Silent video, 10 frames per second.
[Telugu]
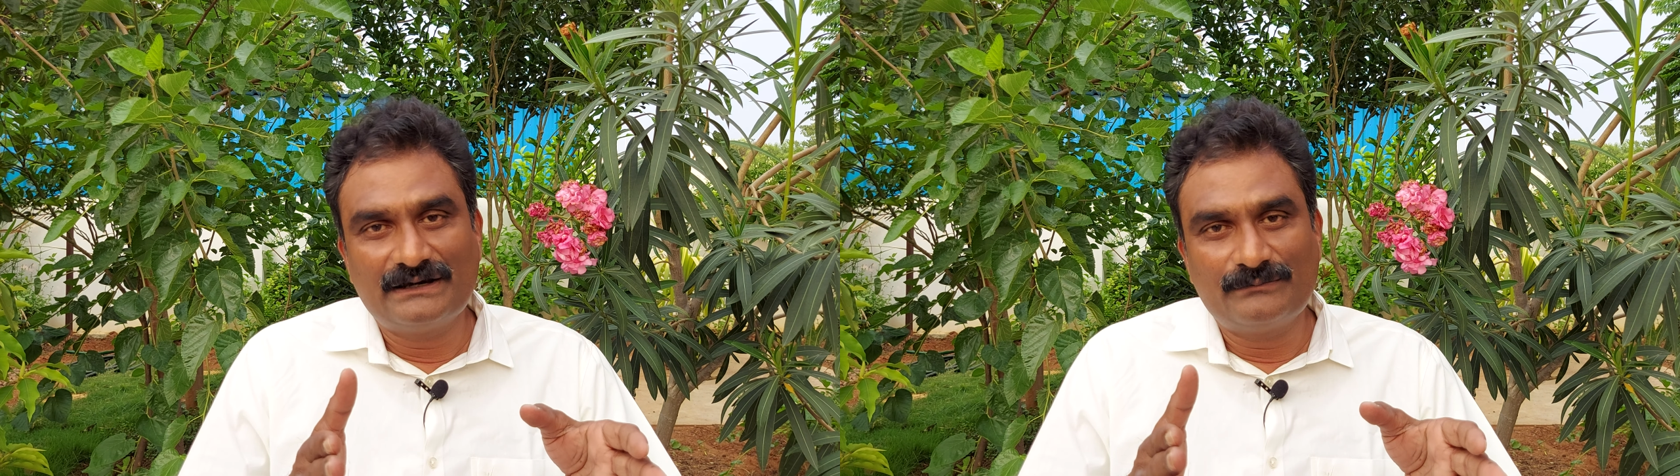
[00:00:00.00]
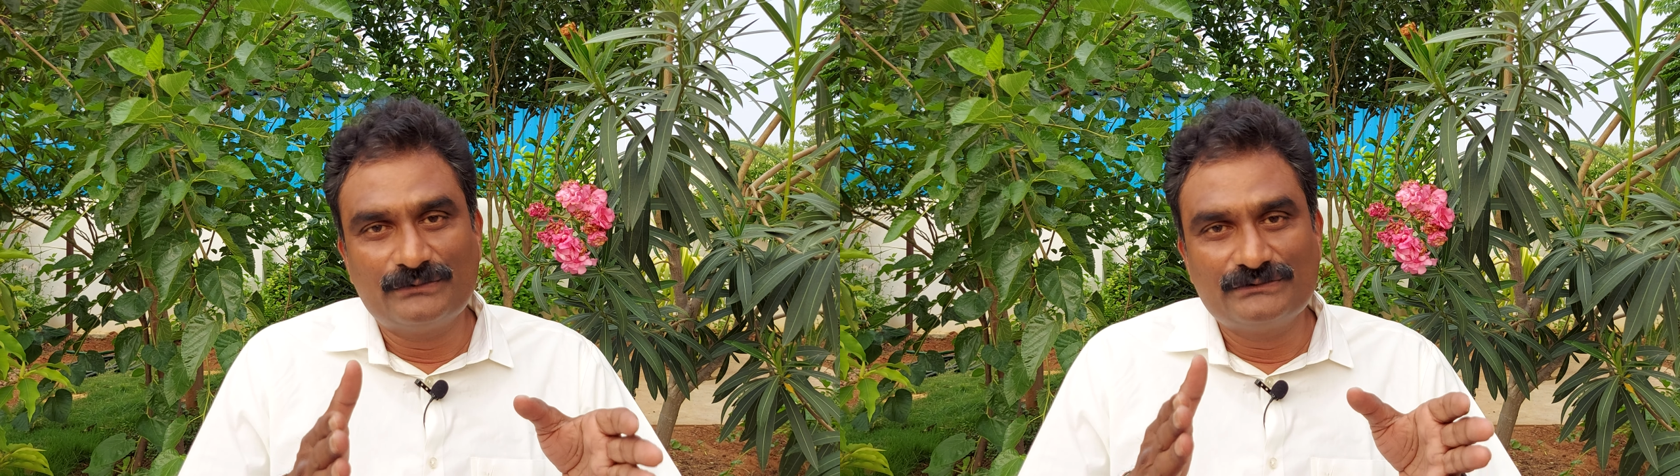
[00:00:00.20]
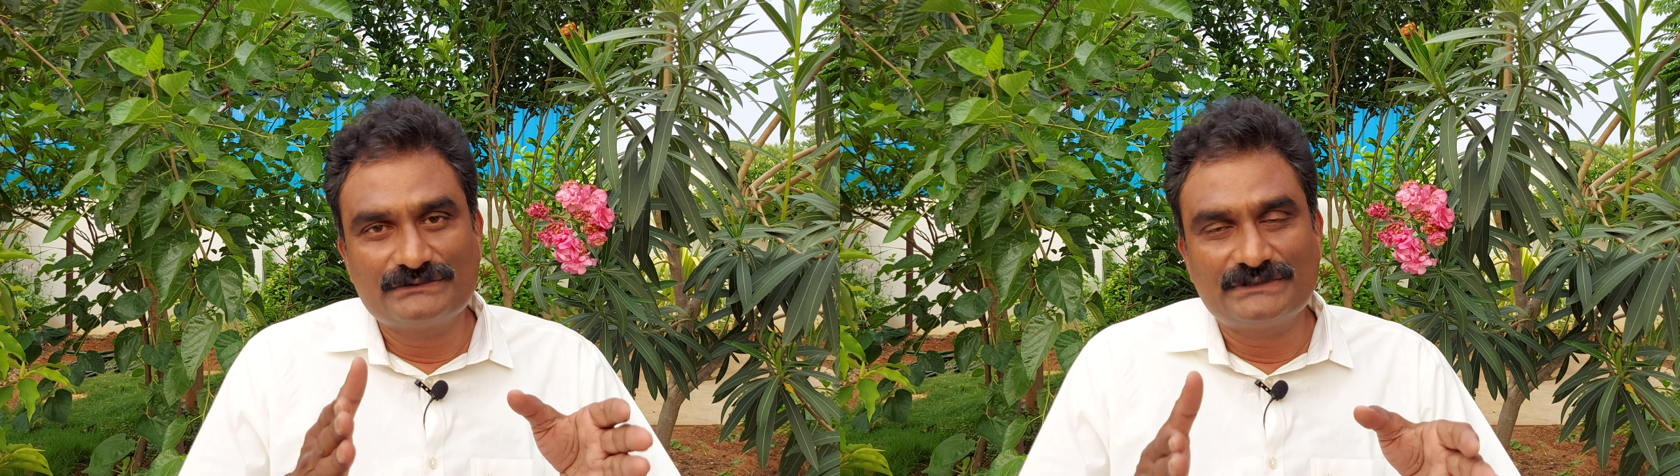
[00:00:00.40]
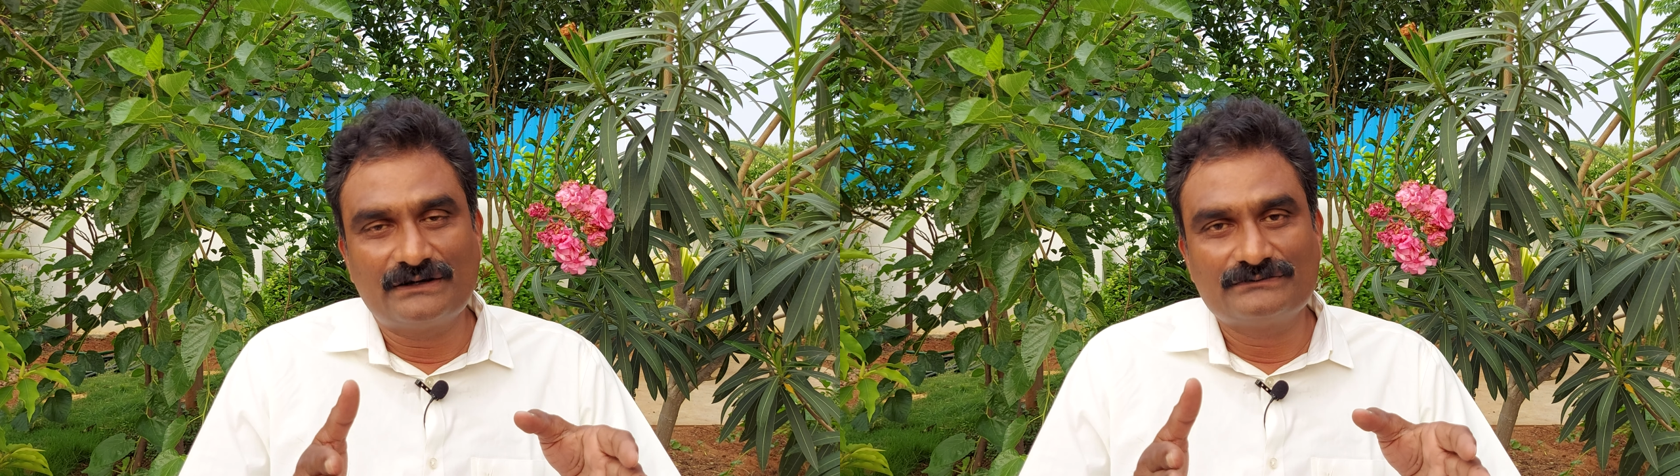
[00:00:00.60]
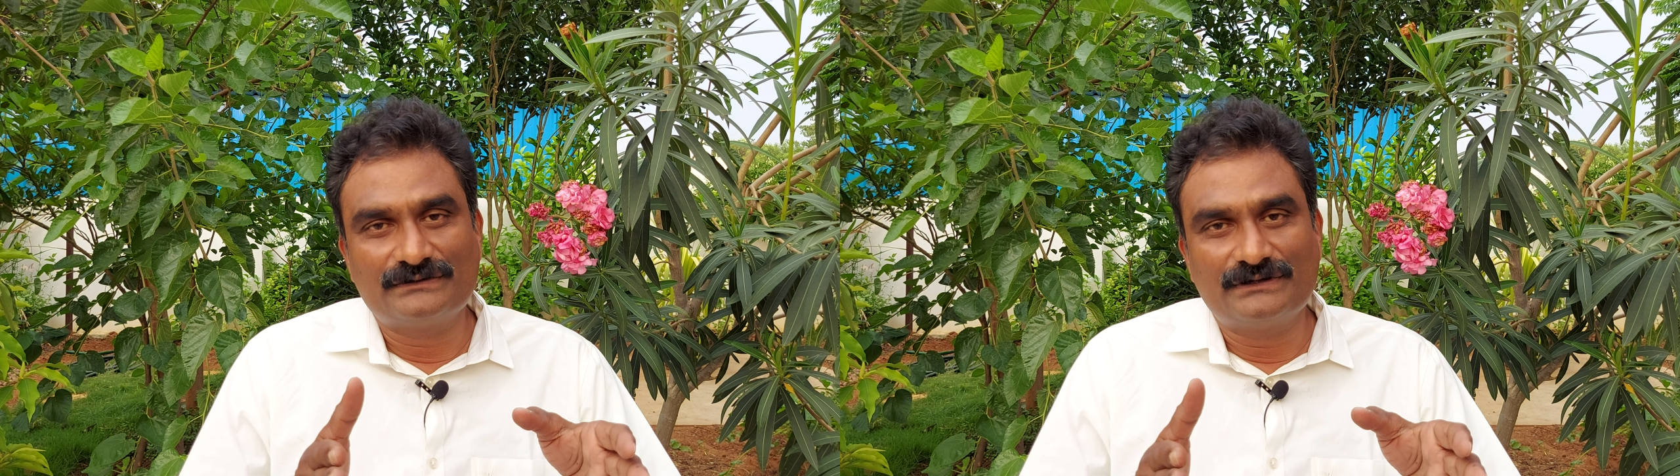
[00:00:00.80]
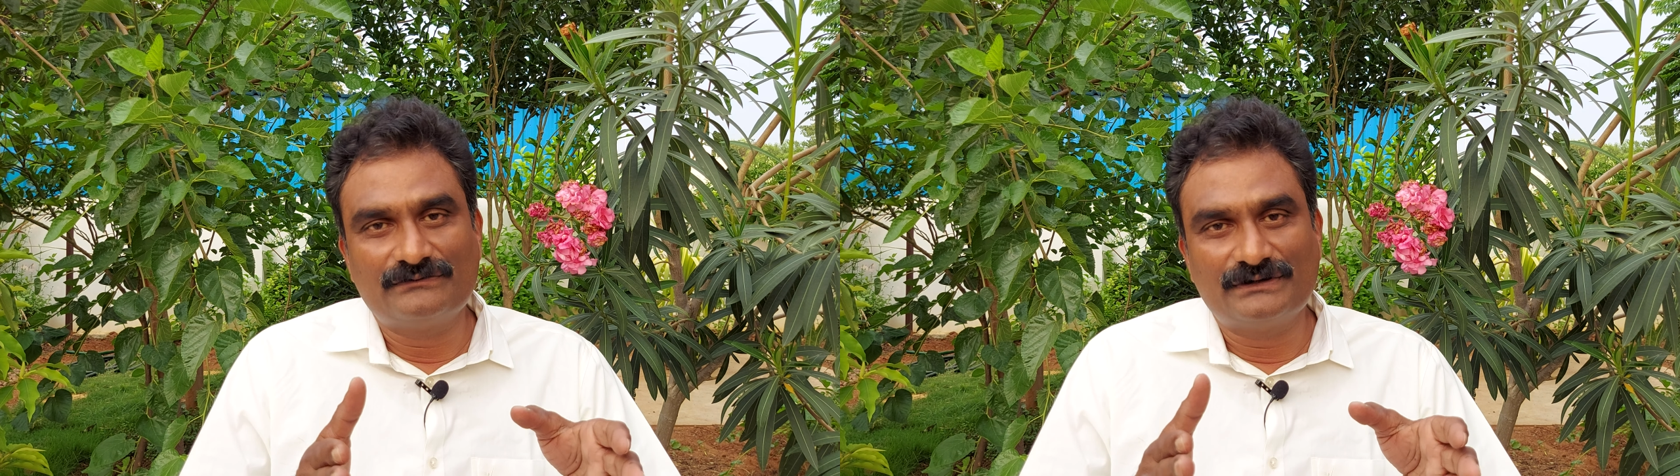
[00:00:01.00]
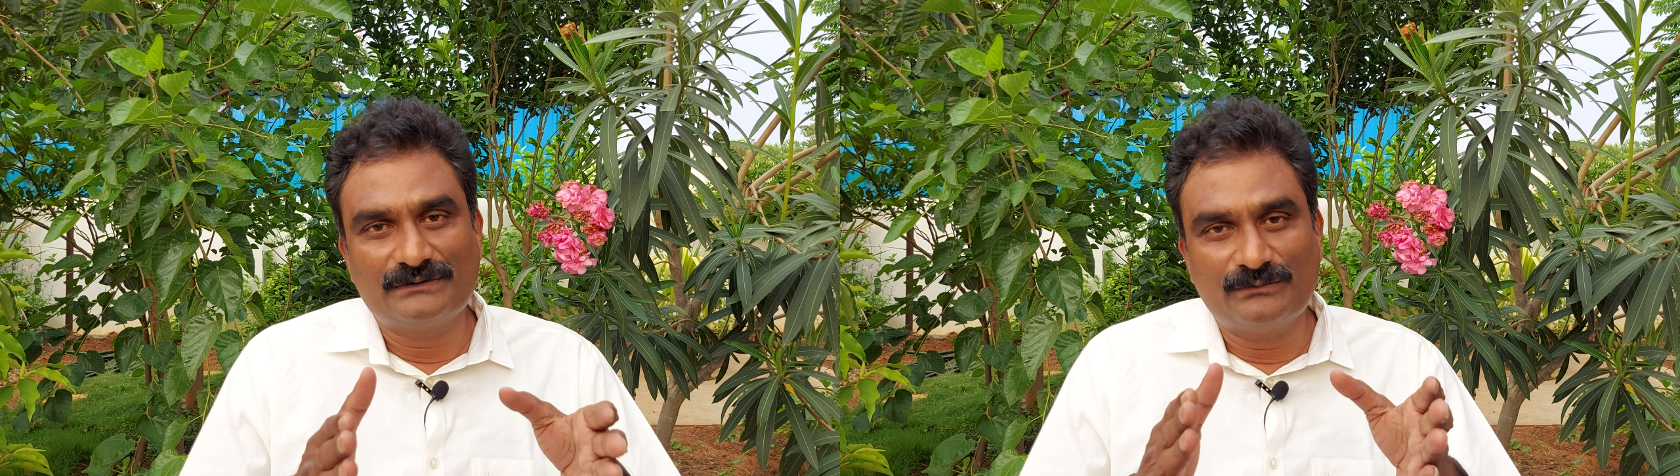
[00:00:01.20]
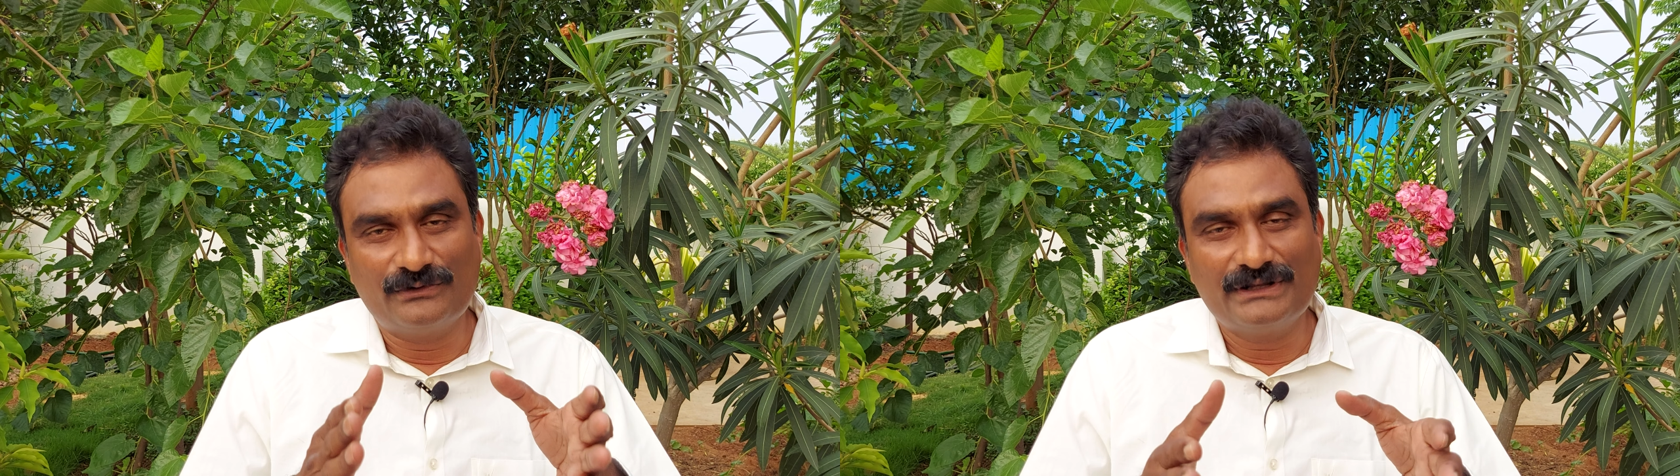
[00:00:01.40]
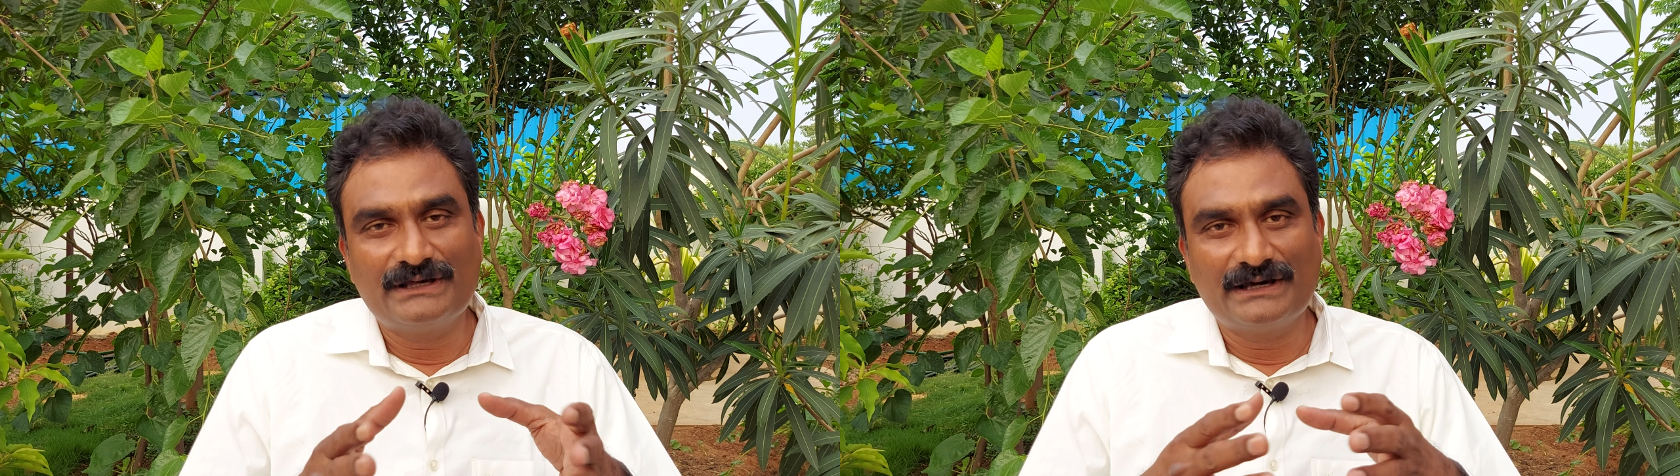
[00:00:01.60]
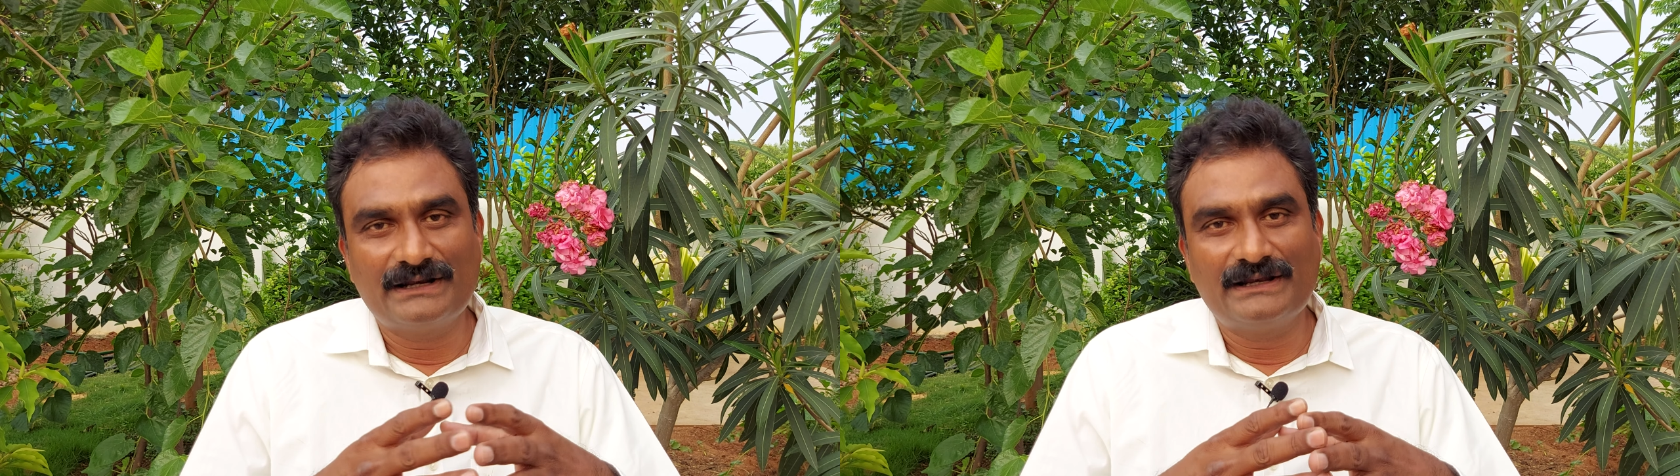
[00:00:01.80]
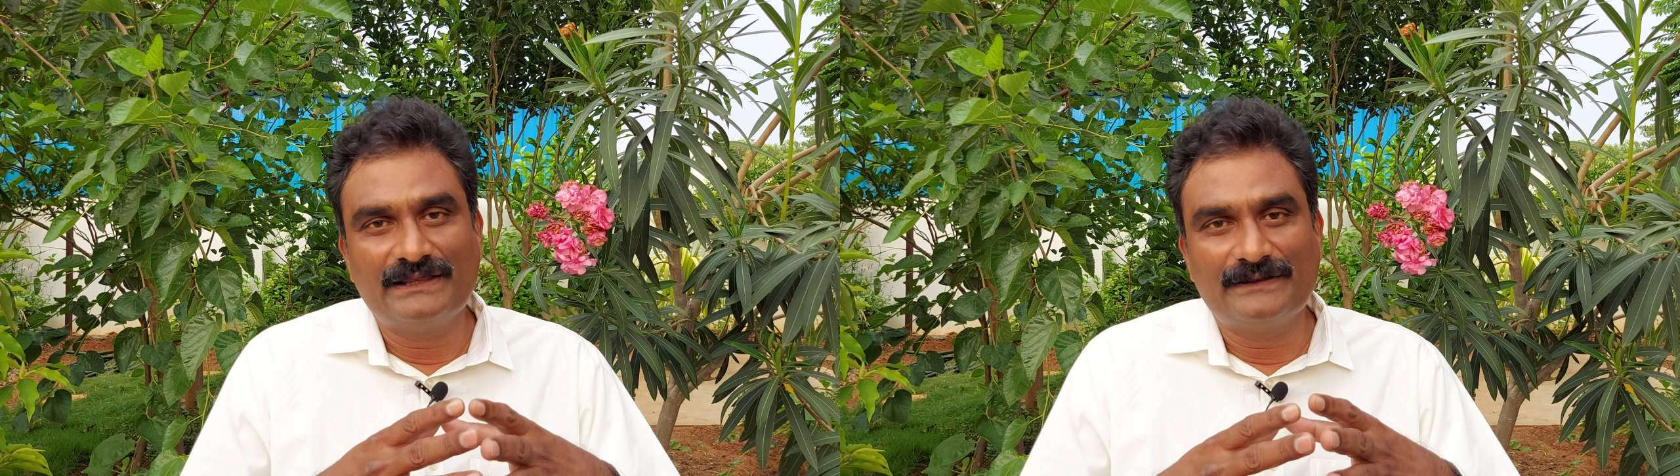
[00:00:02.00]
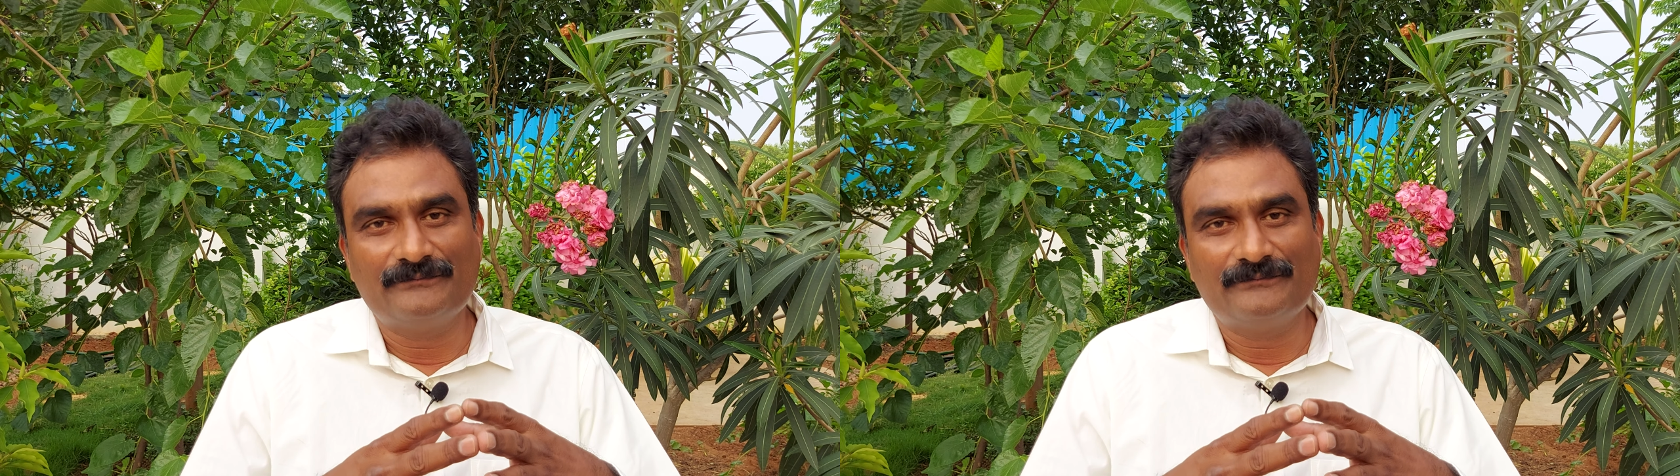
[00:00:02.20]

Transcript: ముందుకు సాగుతున్నటువంటి మోడీ గారిని